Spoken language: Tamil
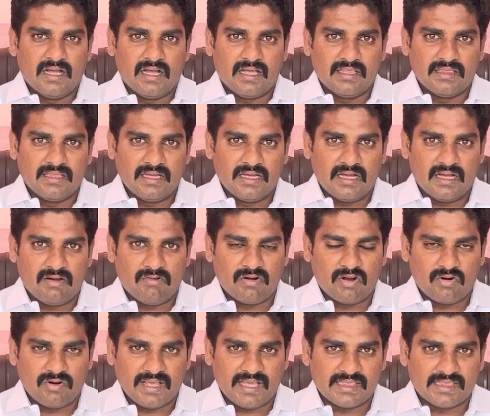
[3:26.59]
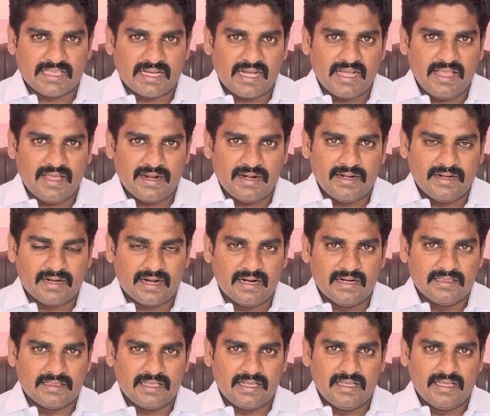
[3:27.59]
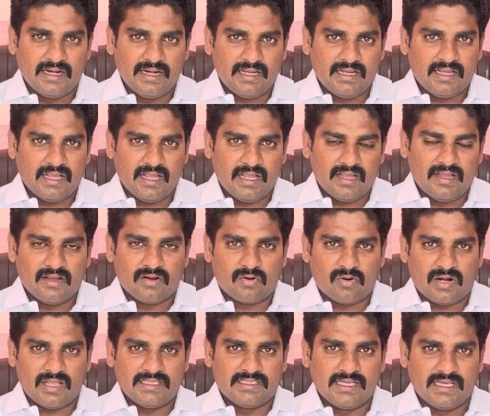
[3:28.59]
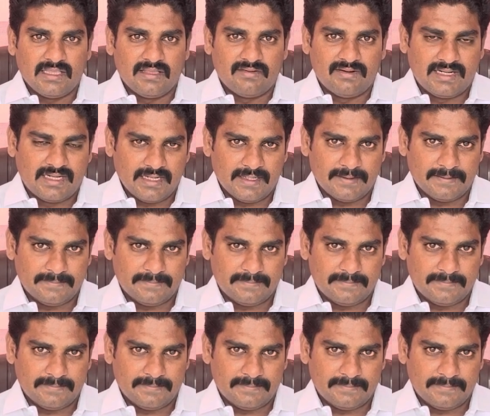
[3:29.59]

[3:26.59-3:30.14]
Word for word: அந்த அவருடைய தாயாரின் கழுத்தை இறுக்கி கொலை செய்துவிட்டு